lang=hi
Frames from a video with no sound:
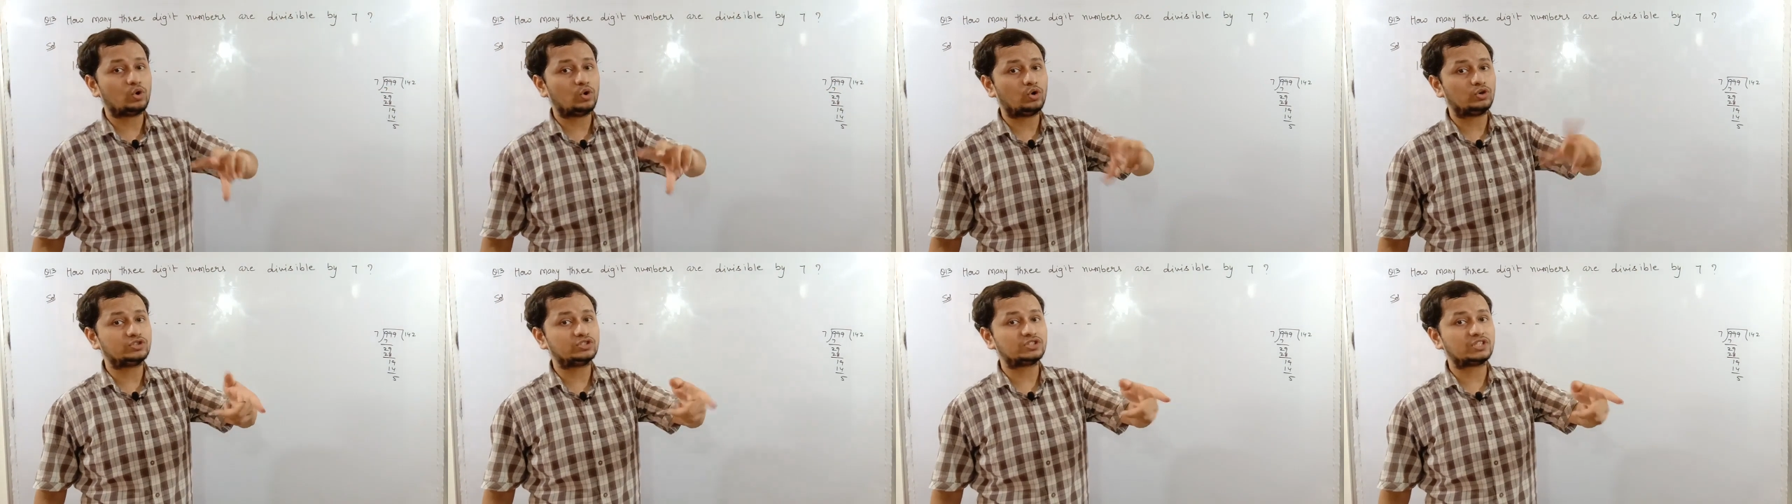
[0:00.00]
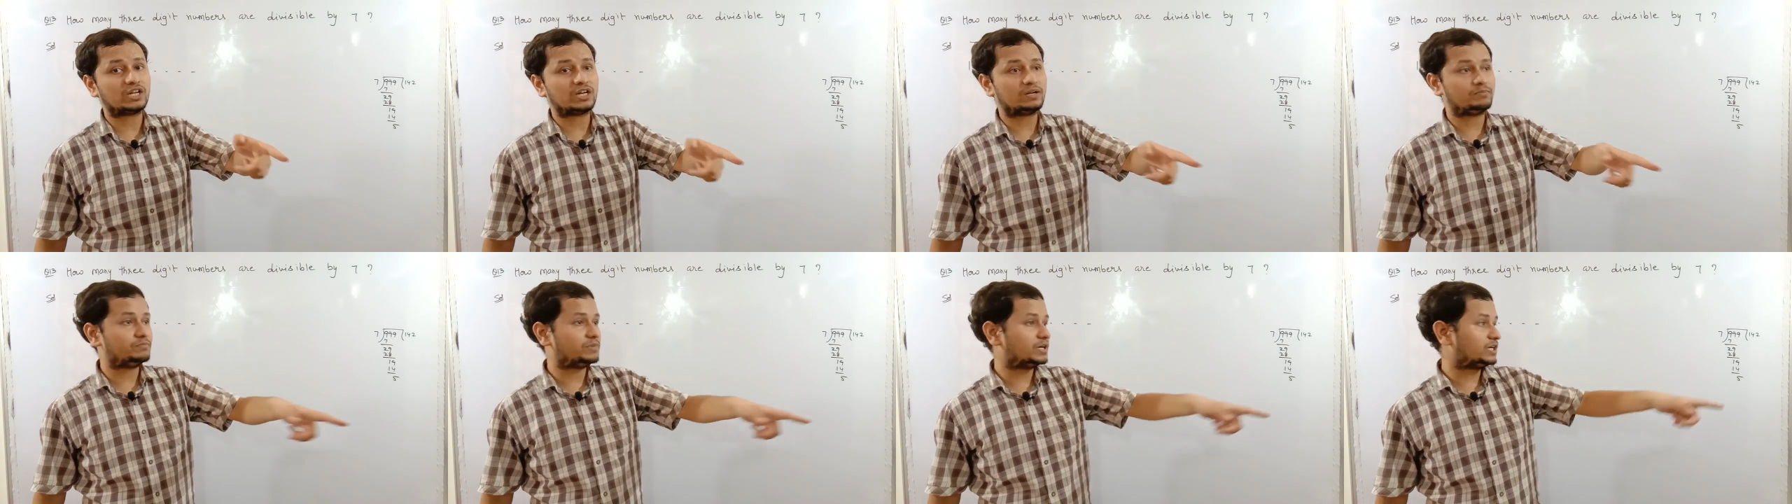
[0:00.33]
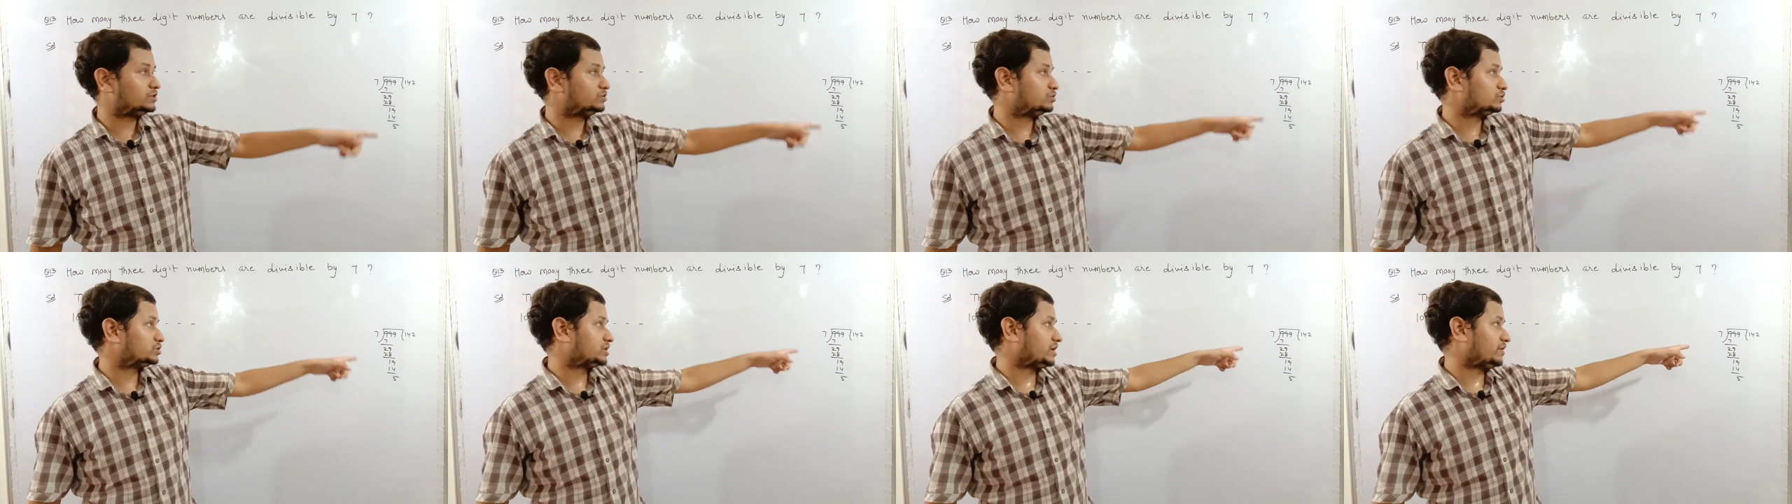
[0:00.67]
कौन सा नंबर है
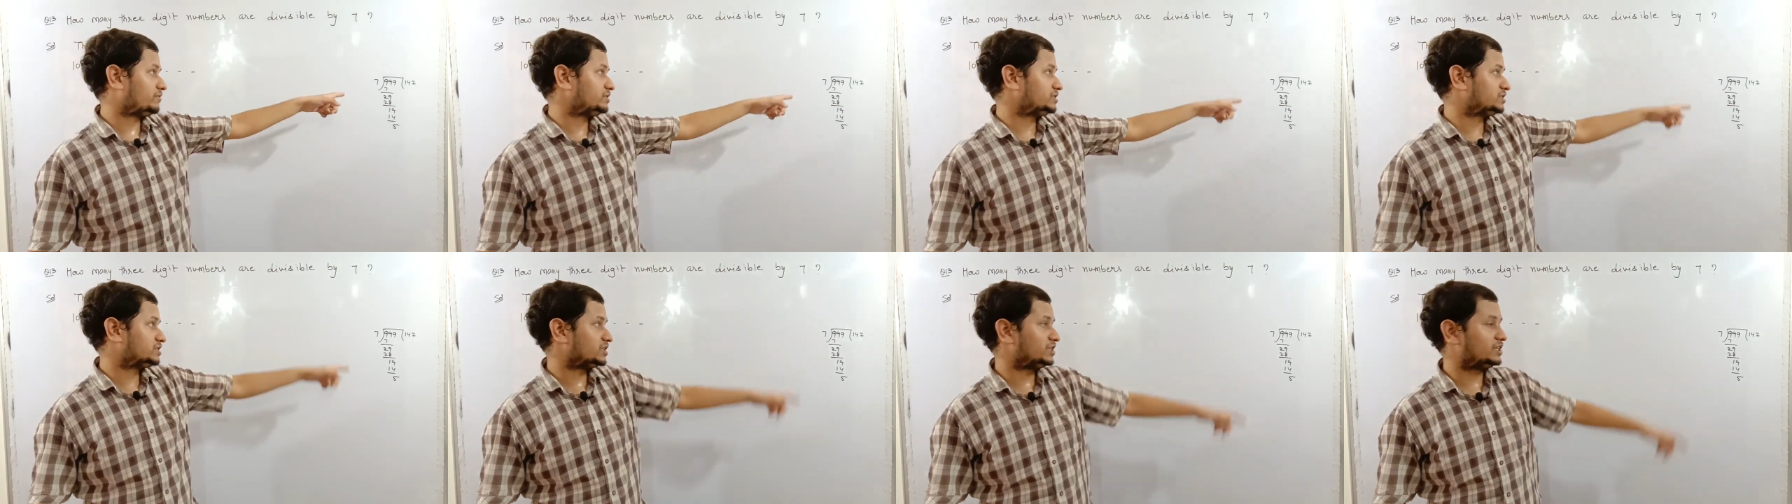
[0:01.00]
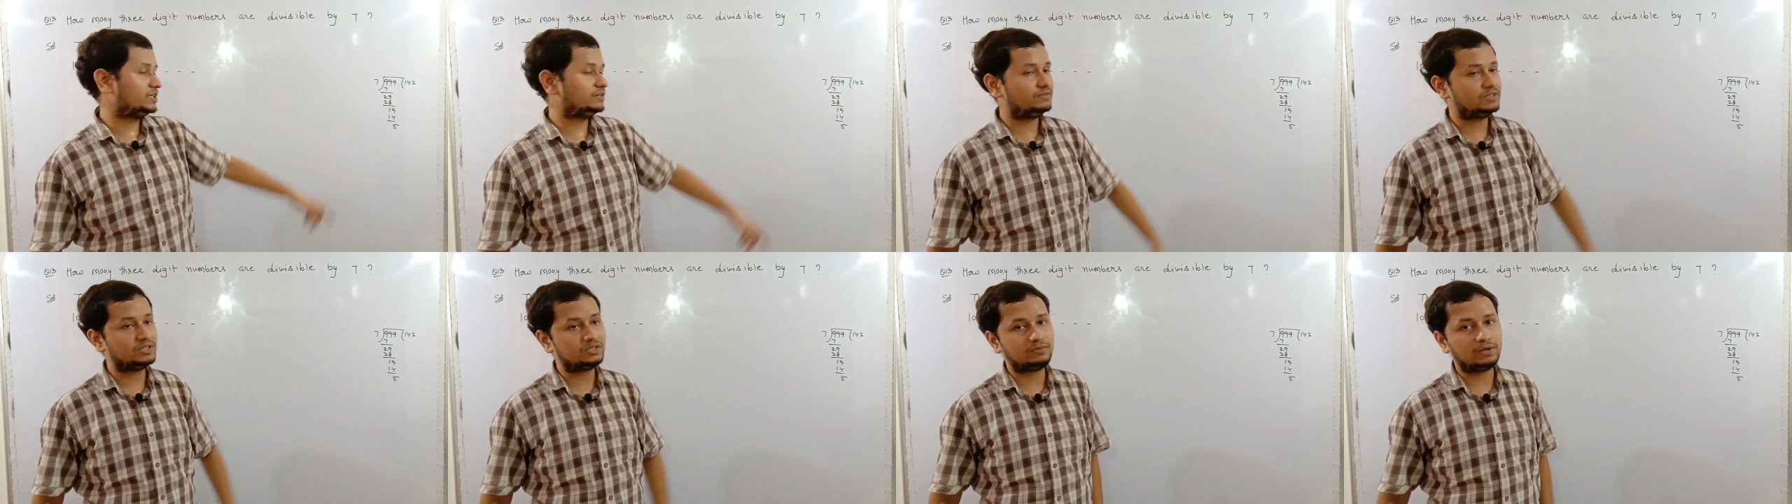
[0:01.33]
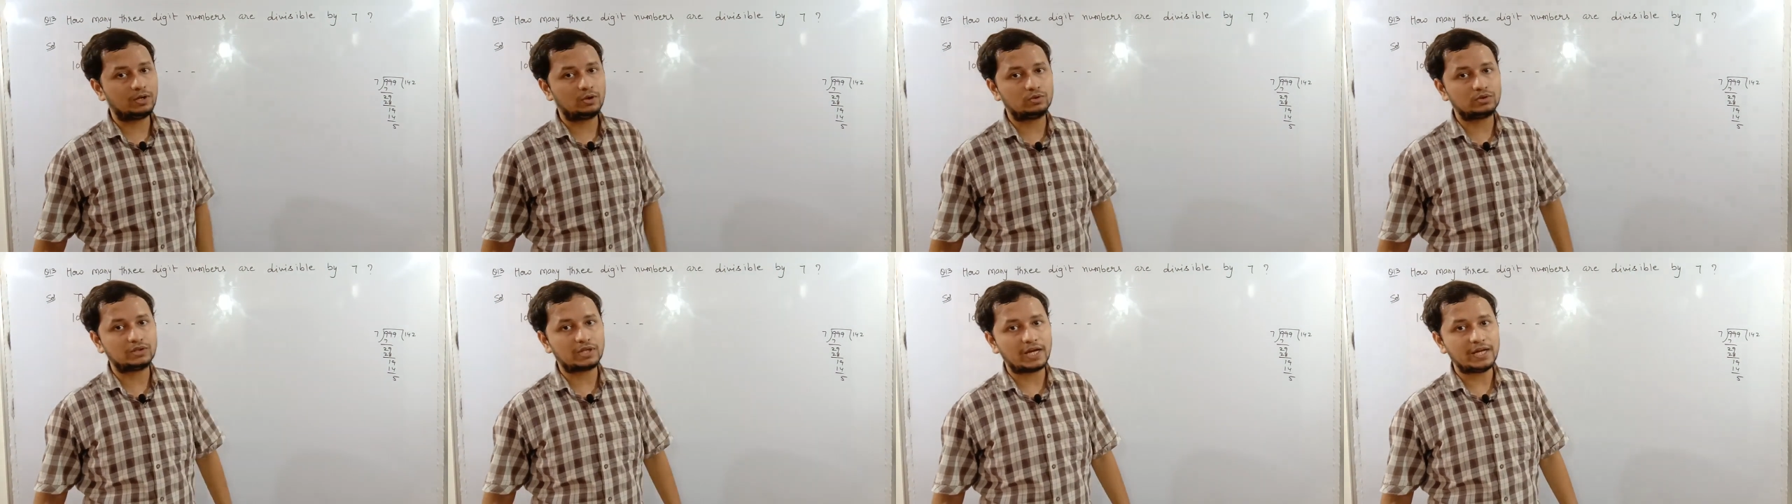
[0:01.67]
जो सेवन से डिविजिबल
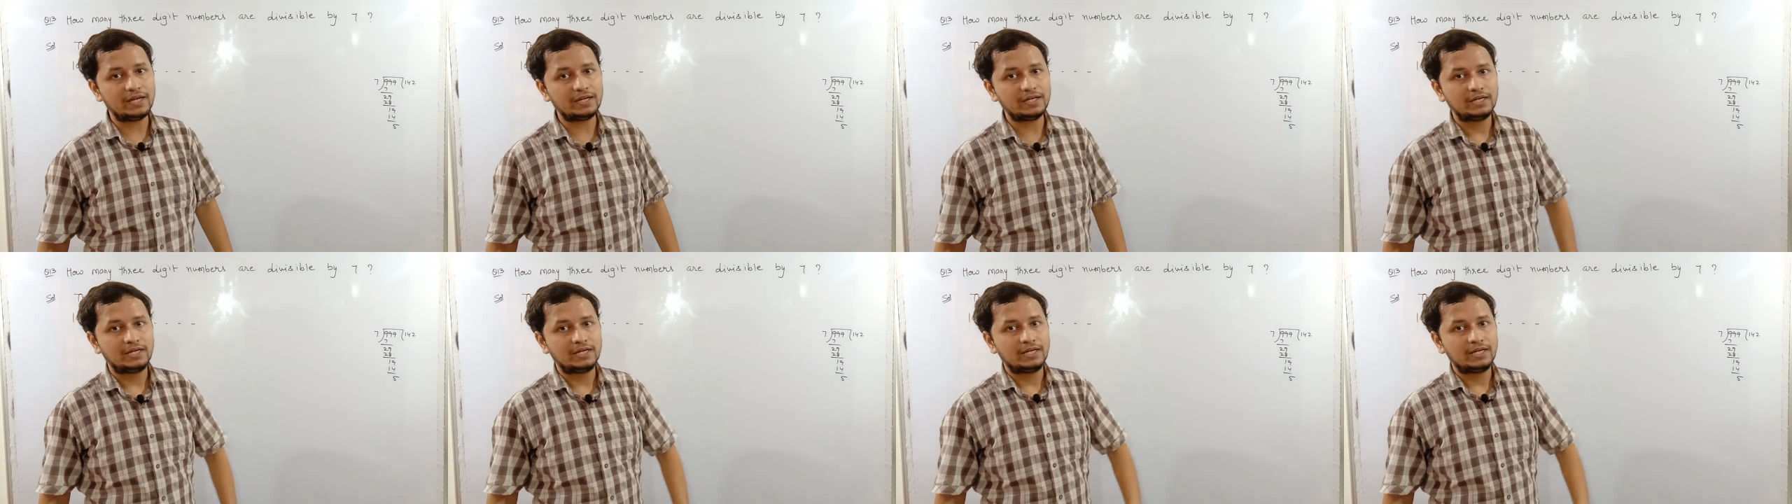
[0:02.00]
होता है